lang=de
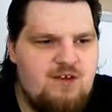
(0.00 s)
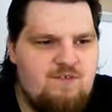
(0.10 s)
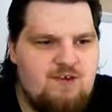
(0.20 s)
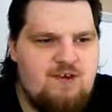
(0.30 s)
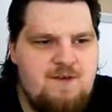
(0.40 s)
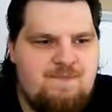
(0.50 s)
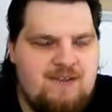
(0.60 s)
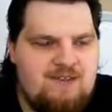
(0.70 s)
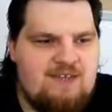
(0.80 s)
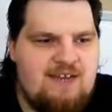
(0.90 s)
Weil
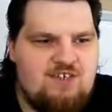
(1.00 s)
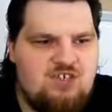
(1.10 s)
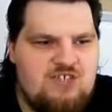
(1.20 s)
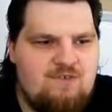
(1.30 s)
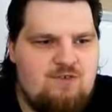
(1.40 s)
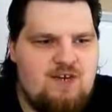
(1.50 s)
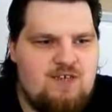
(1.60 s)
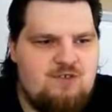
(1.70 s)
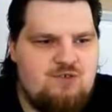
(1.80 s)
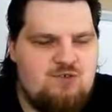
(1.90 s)
die gleiche Staffelung
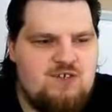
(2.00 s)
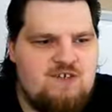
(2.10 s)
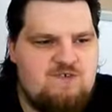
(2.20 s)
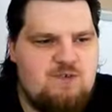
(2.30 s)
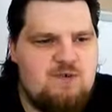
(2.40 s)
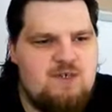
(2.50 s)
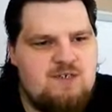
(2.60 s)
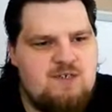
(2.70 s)
hatte ich auch schon davor.